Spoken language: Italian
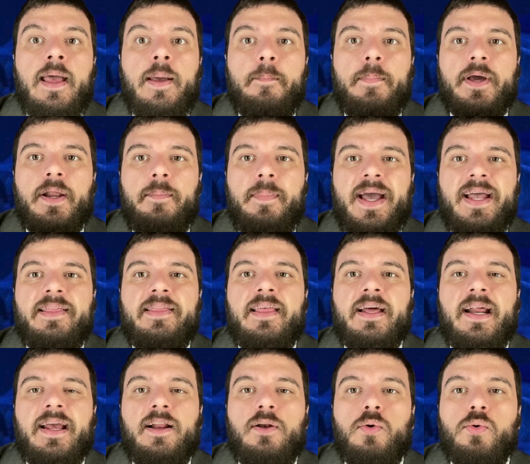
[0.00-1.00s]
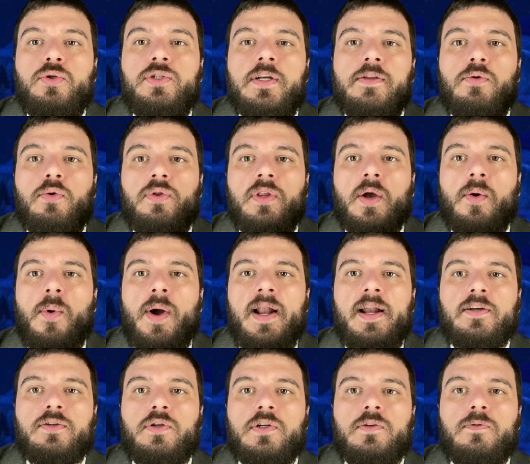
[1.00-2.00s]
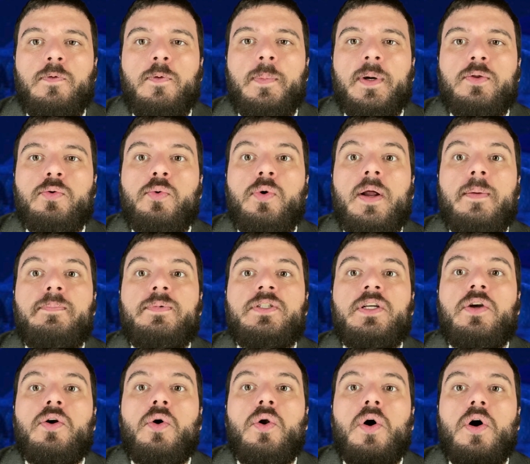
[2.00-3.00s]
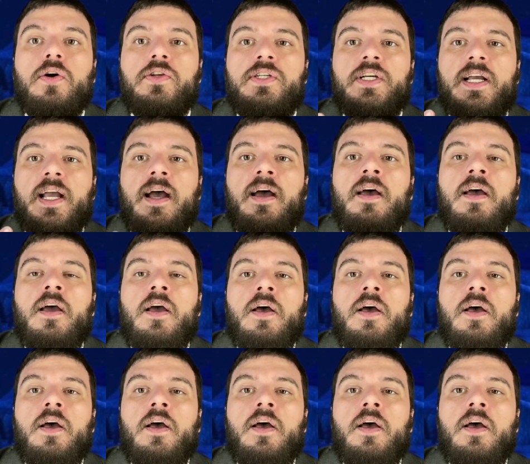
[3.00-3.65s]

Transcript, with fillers: per mettere in luce tutte quelle sue sfumature psicologiche,